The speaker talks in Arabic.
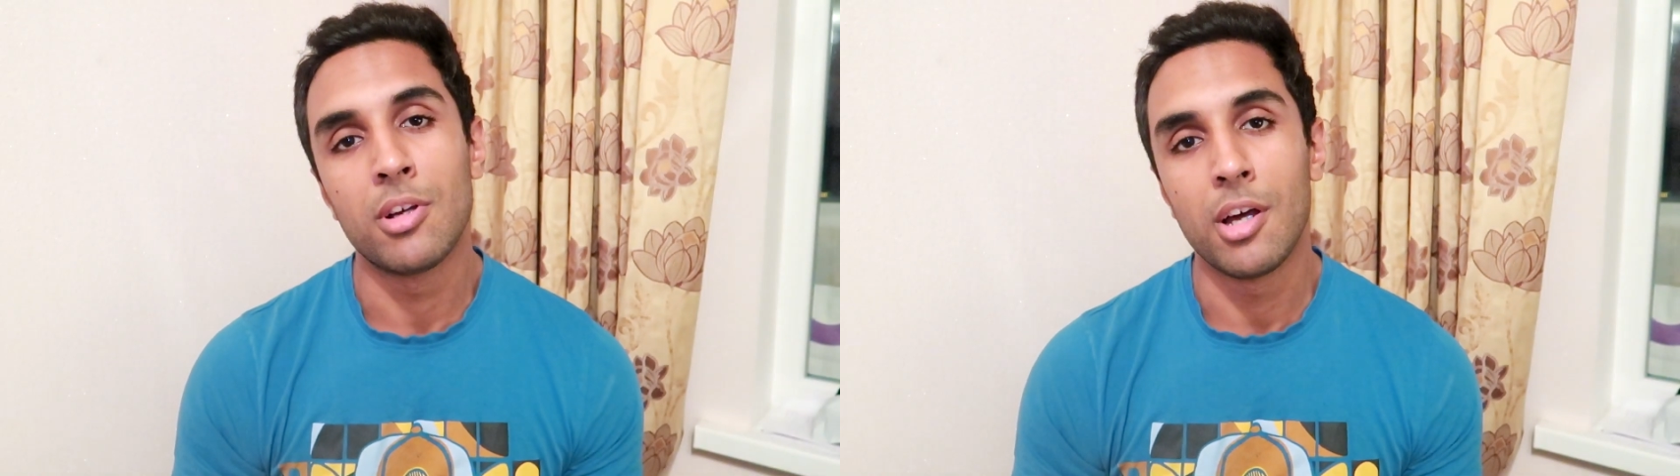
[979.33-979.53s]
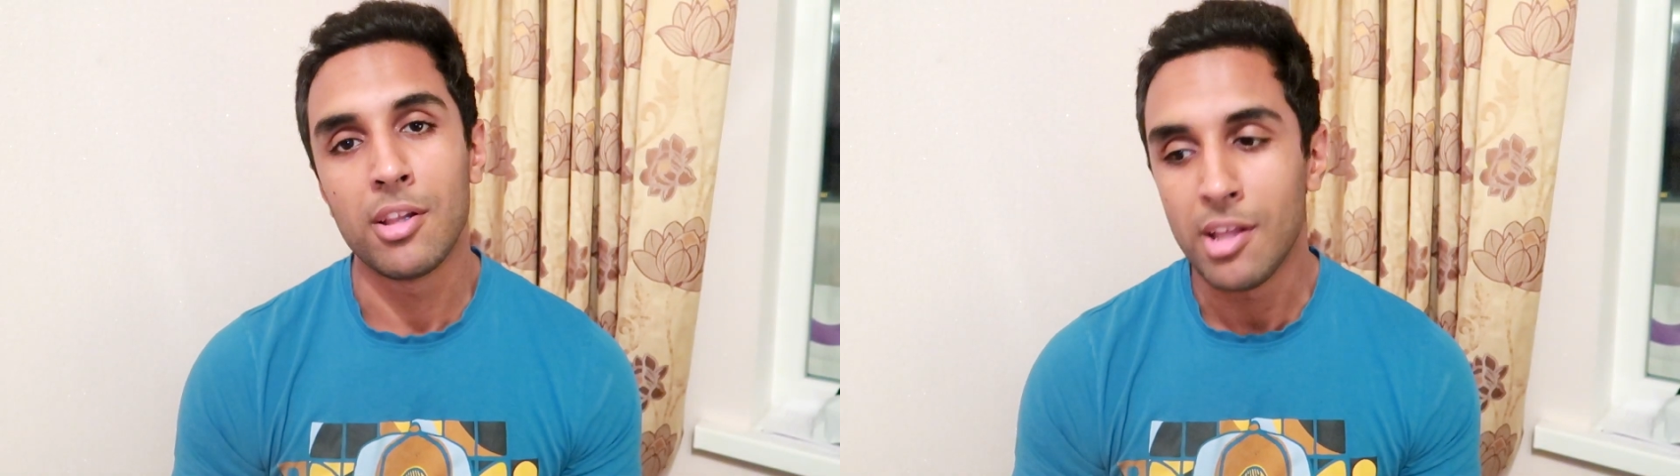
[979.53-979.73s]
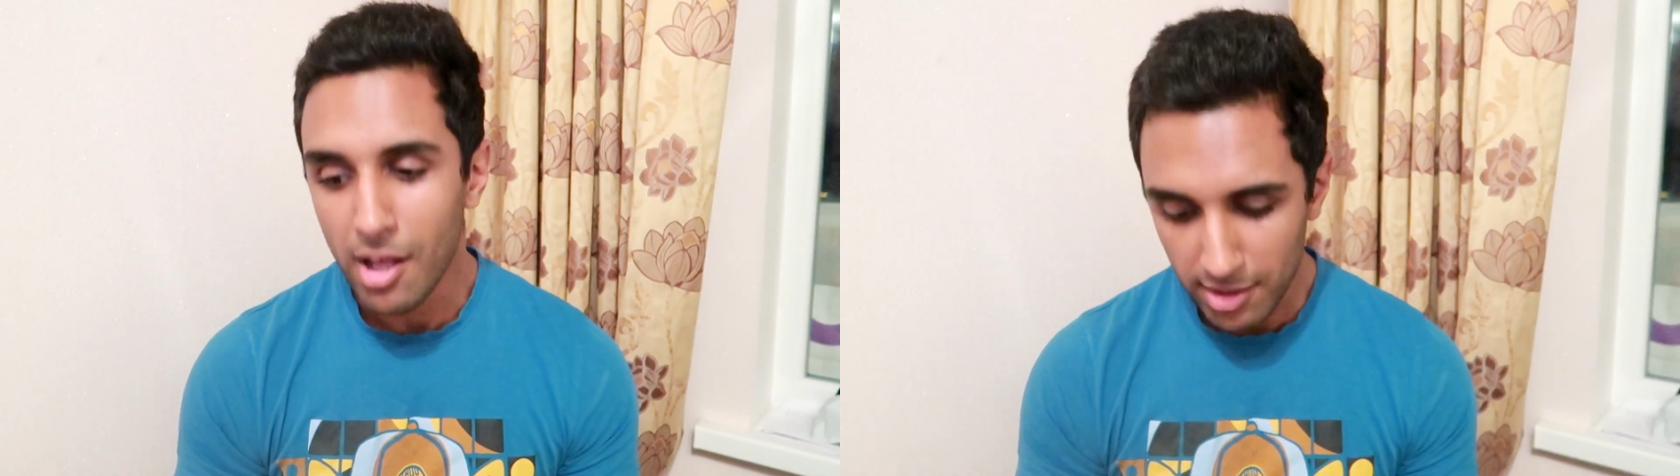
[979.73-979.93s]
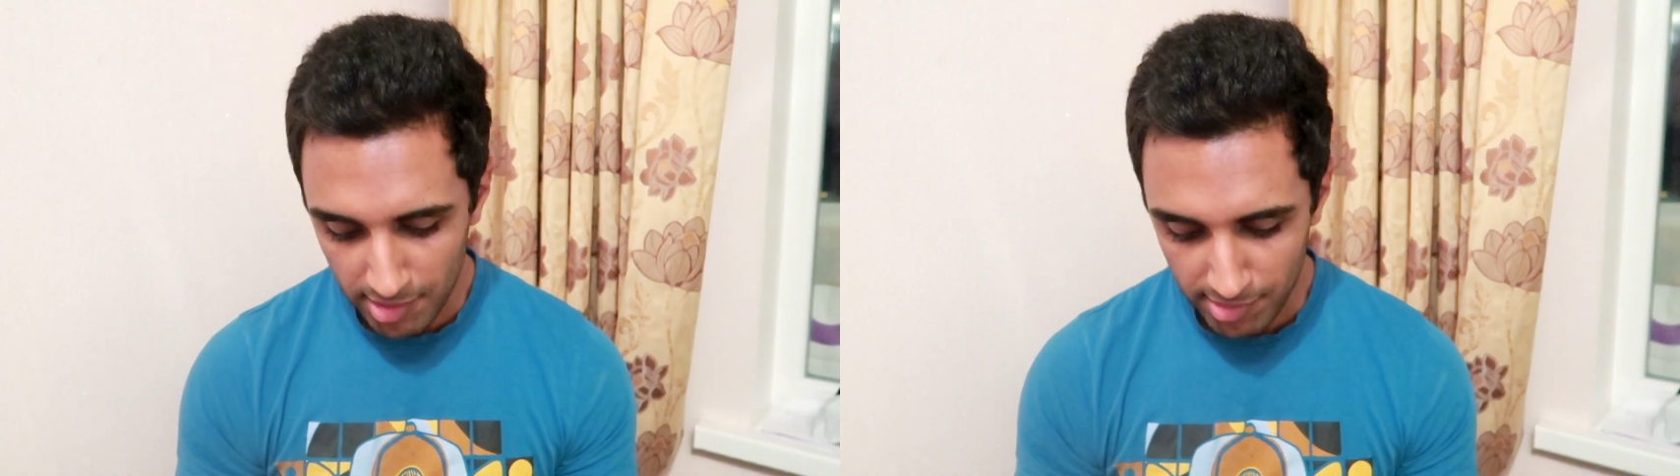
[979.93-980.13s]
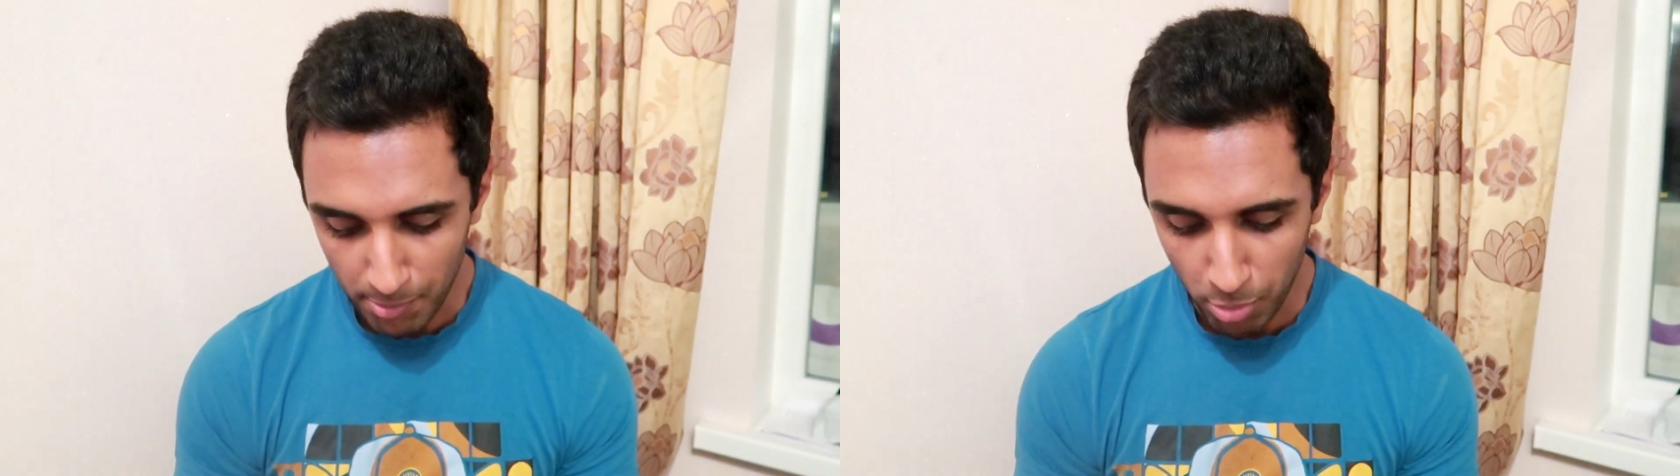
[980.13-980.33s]
كاردياك كي
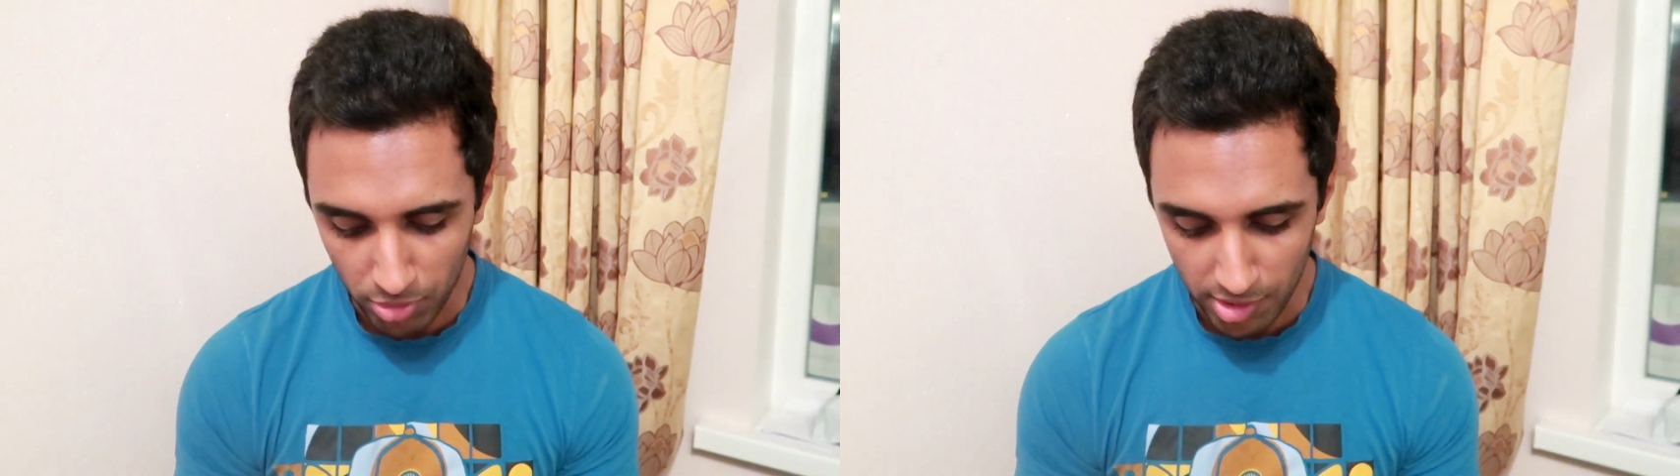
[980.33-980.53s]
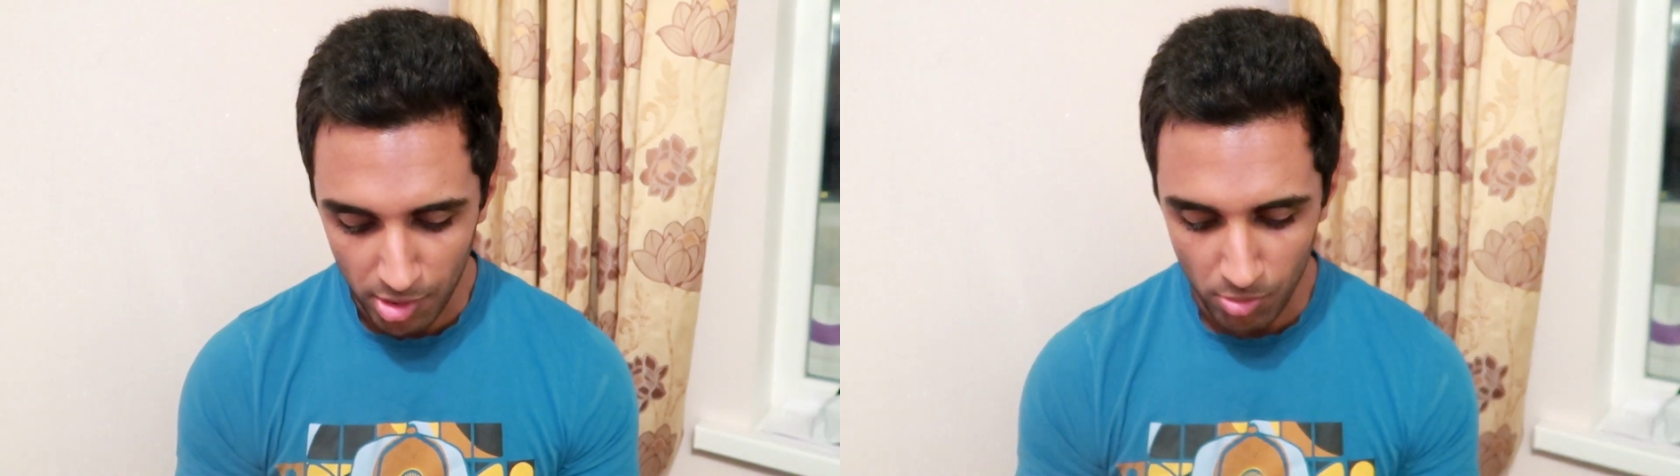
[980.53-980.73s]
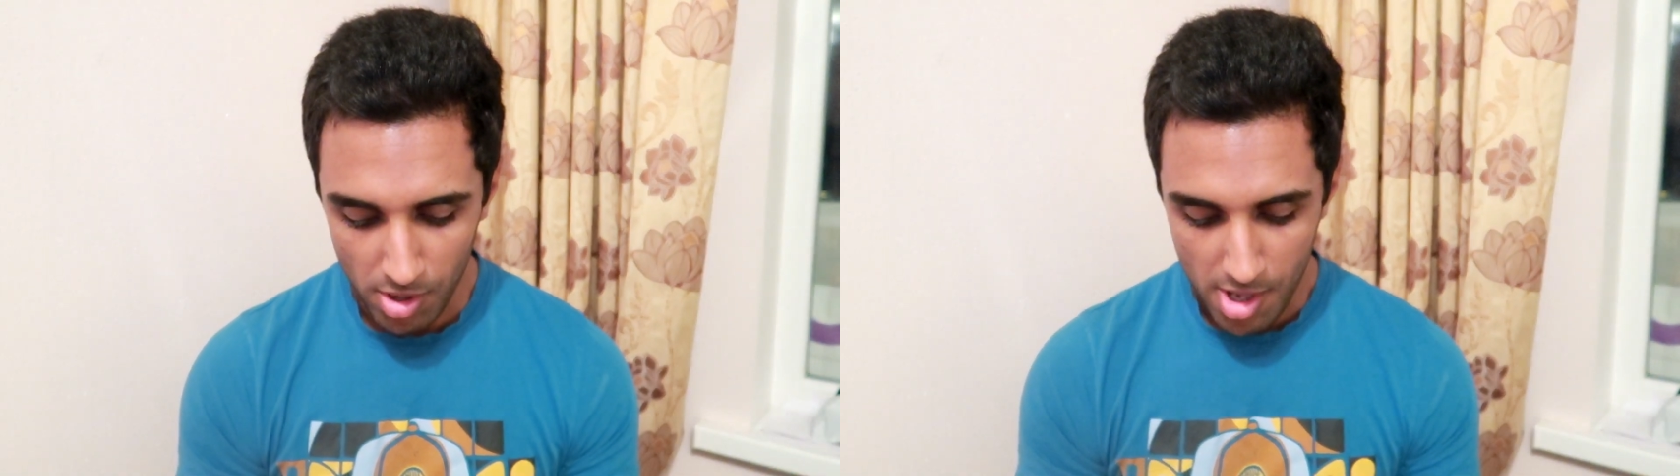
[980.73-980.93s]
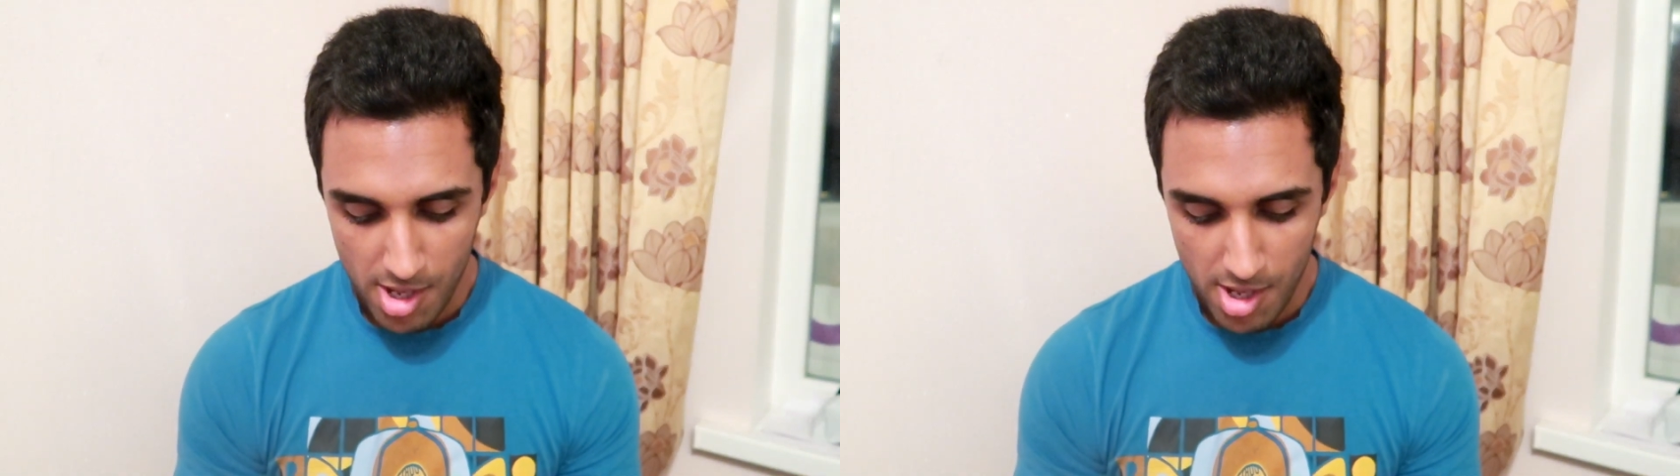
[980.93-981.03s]
سيبورتيو